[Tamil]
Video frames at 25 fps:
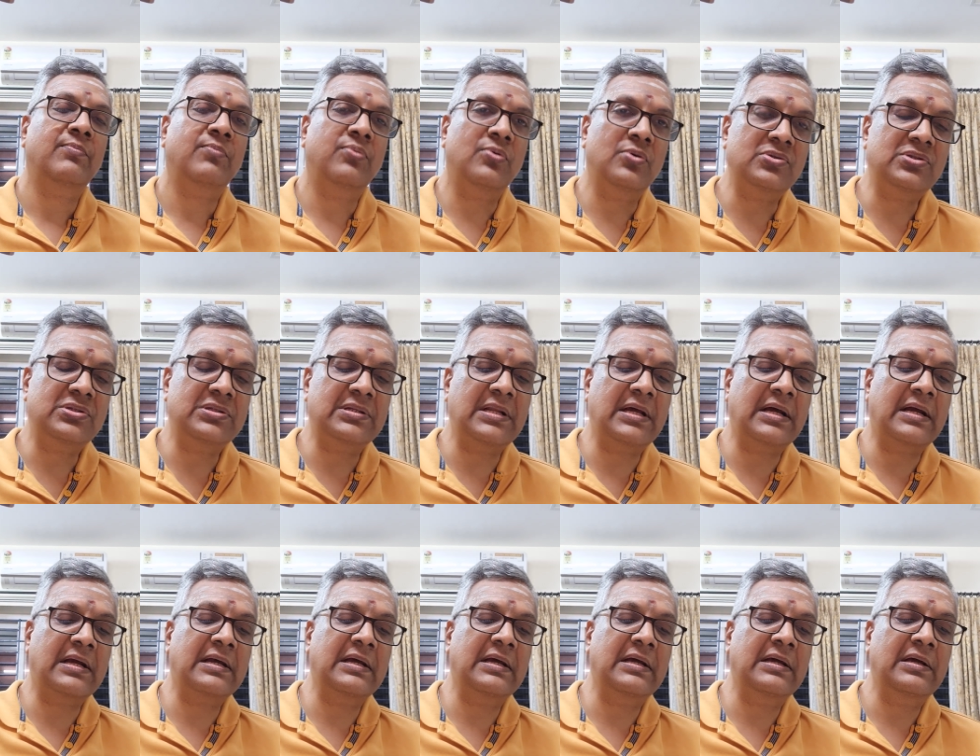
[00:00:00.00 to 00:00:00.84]

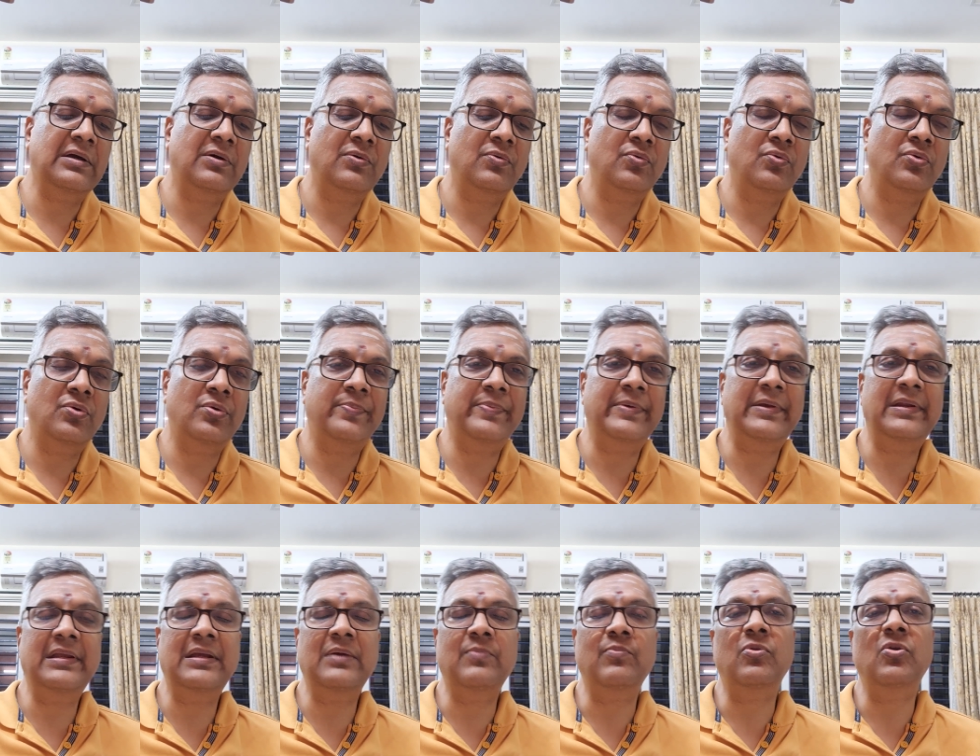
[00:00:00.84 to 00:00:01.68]
போச்சுனாக்க ஒரு
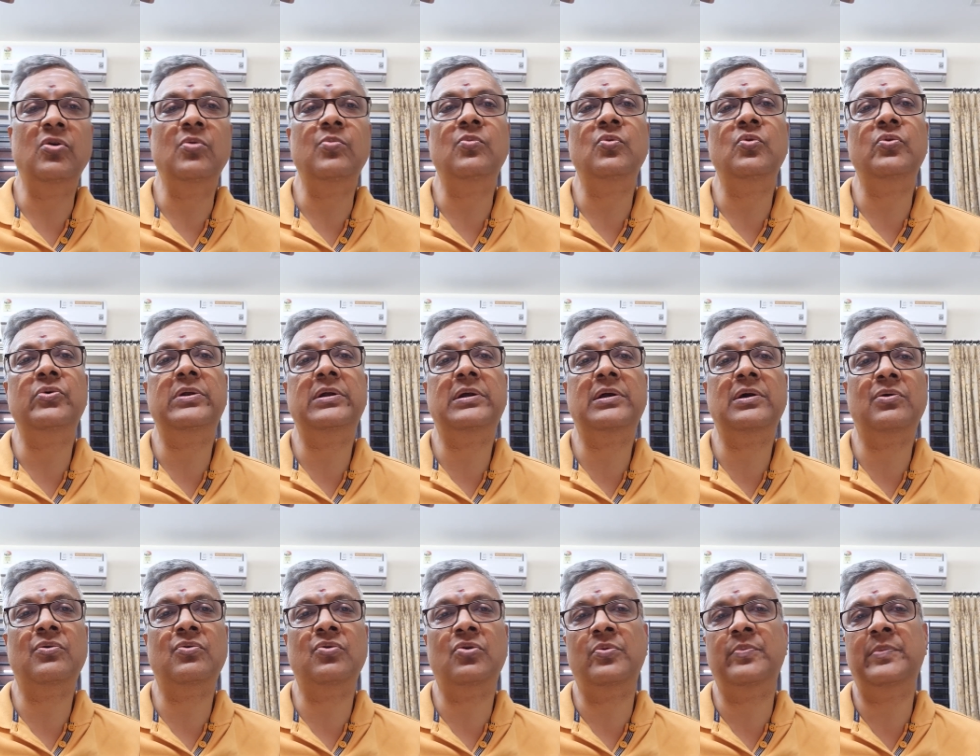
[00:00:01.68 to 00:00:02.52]
பெரிய புல் மூவ்
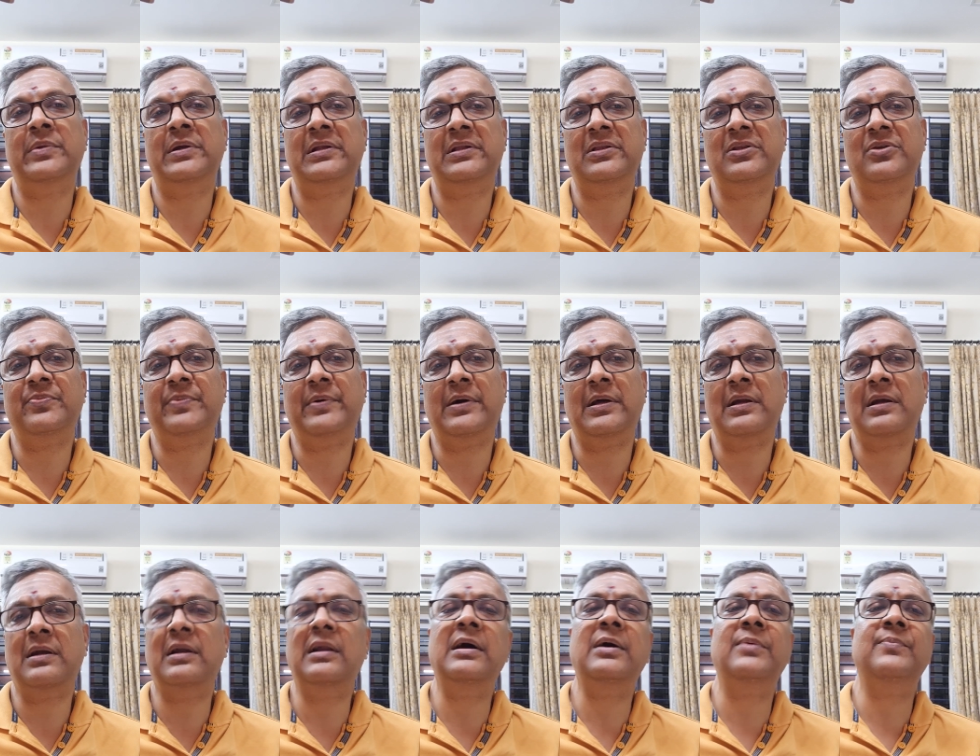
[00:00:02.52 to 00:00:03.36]
இருக்கக்கூடும் என்று
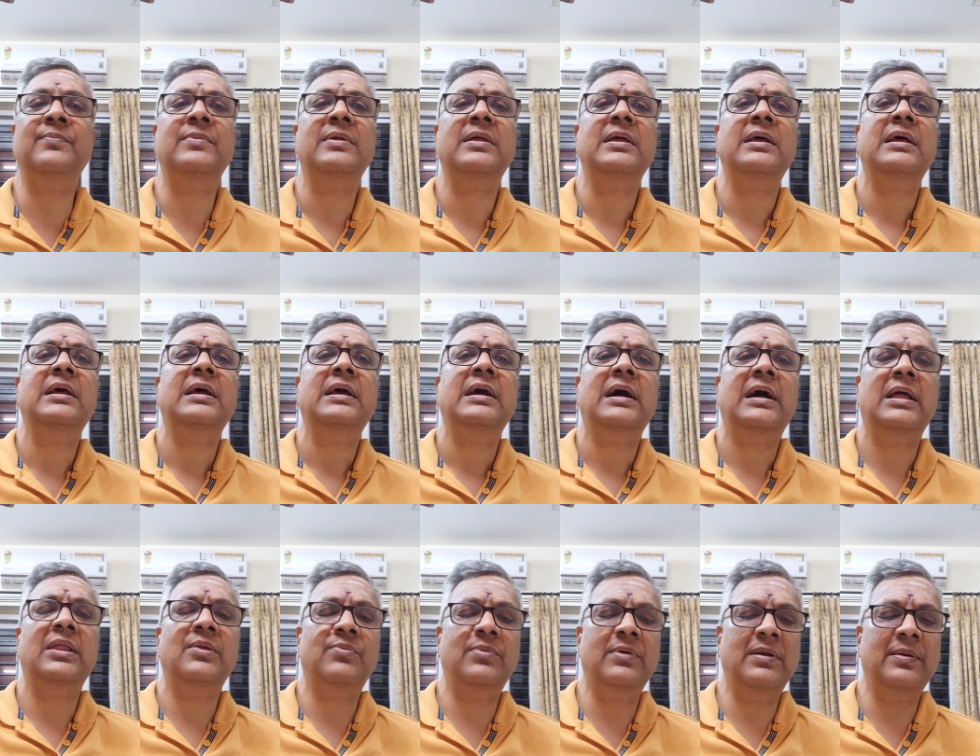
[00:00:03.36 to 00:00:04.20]
எதிர்பார்க்கலாம்
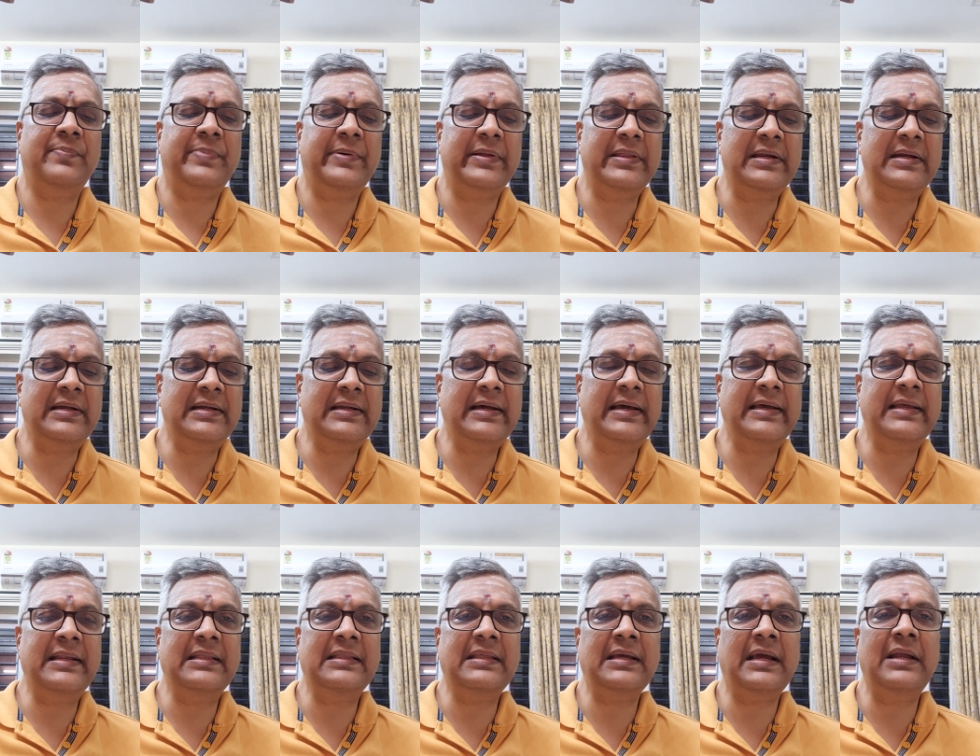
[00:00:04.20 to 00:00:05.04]
அதுபோல்
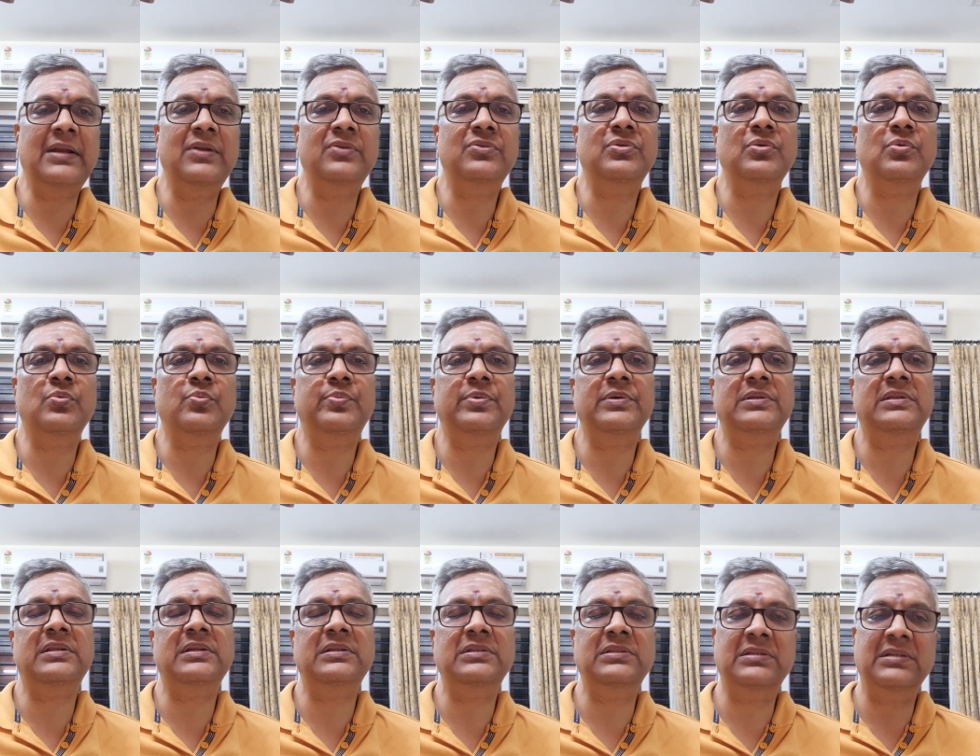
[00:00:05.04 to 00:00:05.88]
பதினெட்டாயிரத்தி ஐநூற்றி
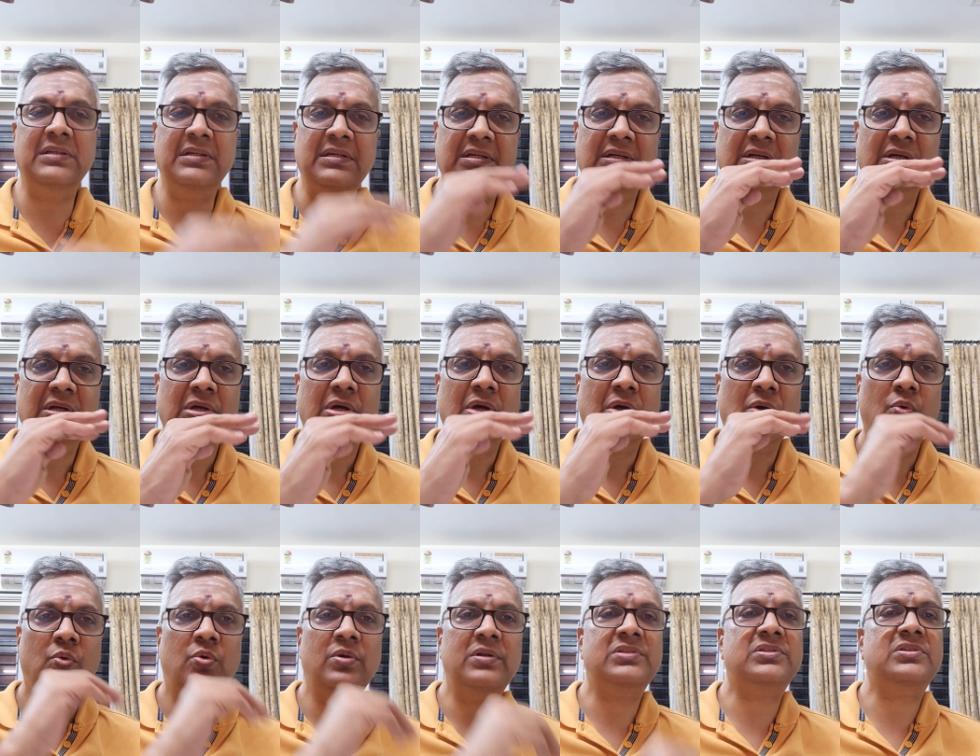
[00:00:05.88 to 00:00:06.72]
முப்பத்தஞ்சு
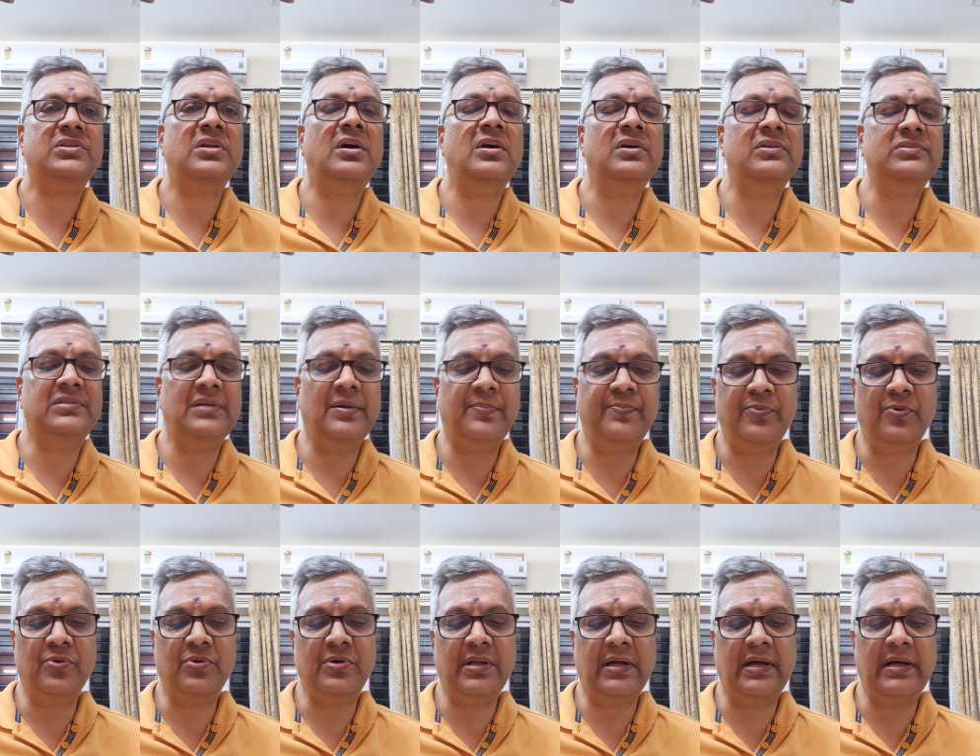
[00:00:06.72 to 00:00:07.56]
ஒரு ஸ்ட்ராங்
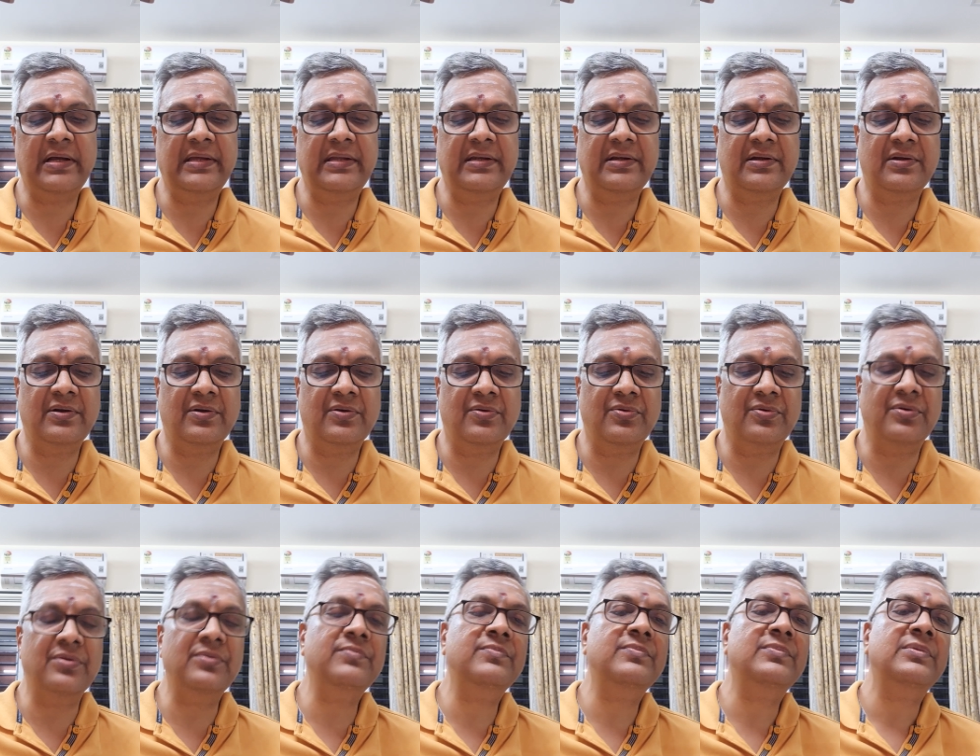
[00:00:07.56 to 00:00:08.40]
சப்போர்ட்டாக
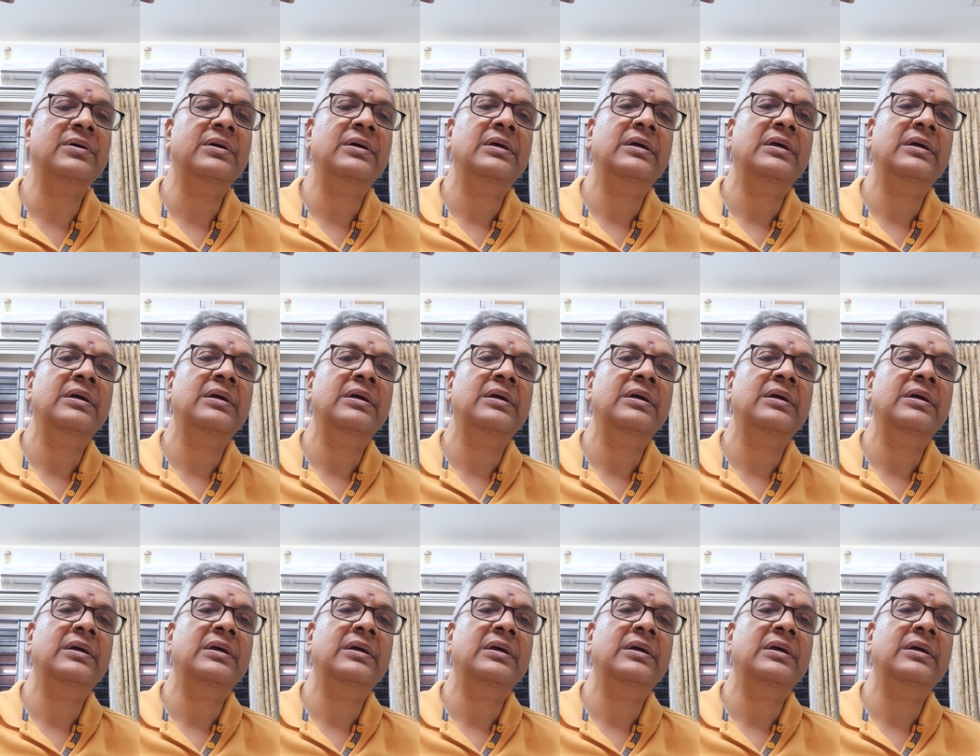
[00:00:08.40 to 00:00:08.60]
இருக்கக்கூடும்